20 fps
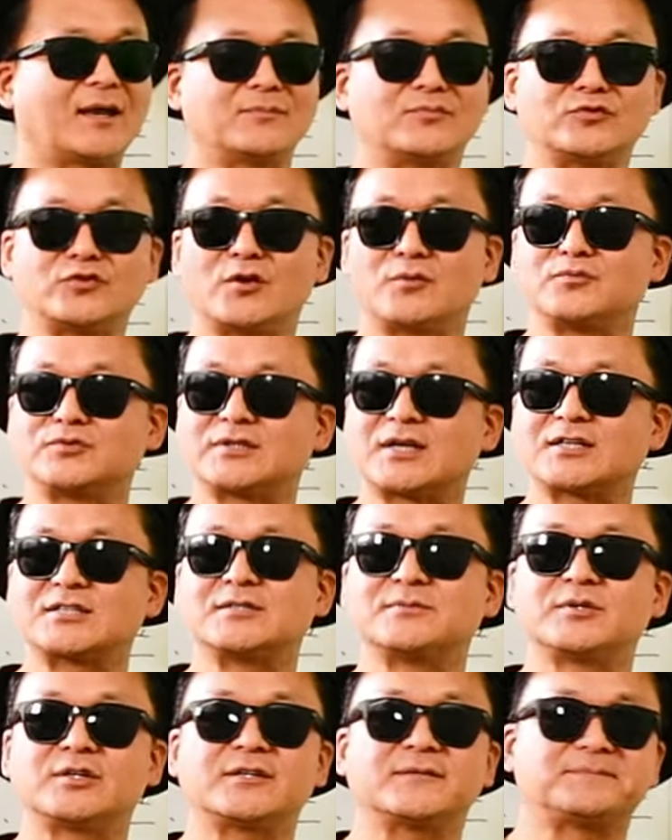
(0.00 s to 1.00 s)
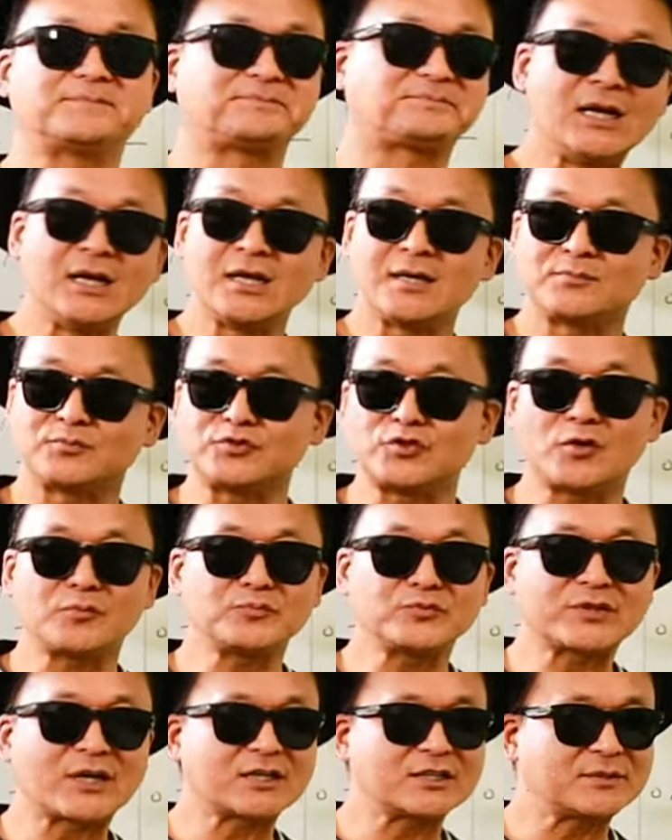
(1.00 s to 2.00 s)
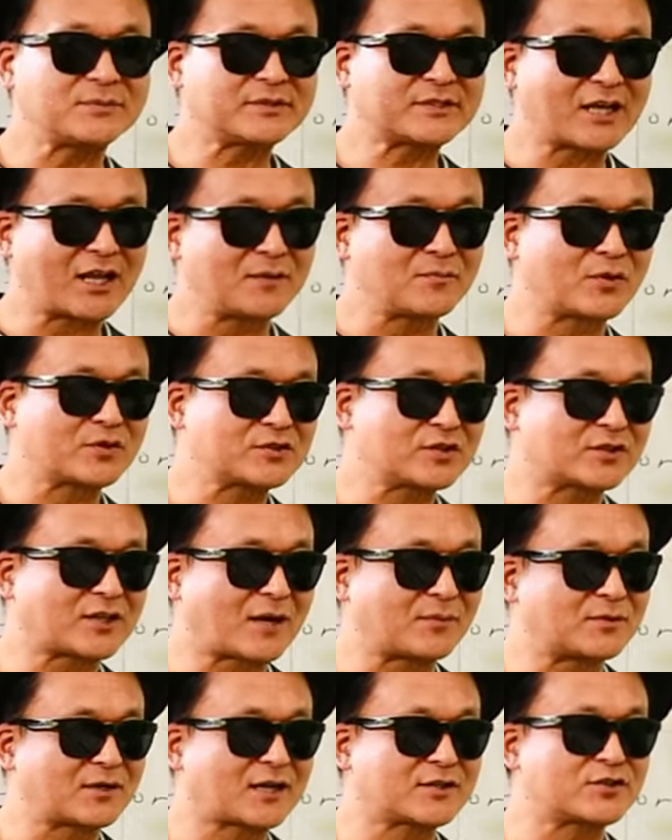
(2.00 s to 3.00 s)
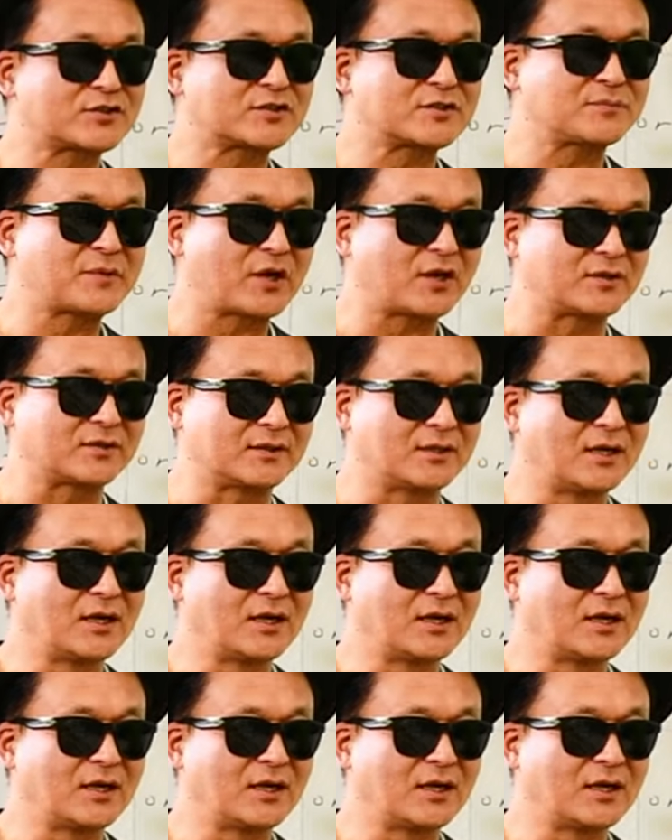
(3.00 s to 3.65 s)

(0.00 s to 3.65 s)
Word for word: 무념무상님은 무전무상님이 제일 먼저 답을 하셨으면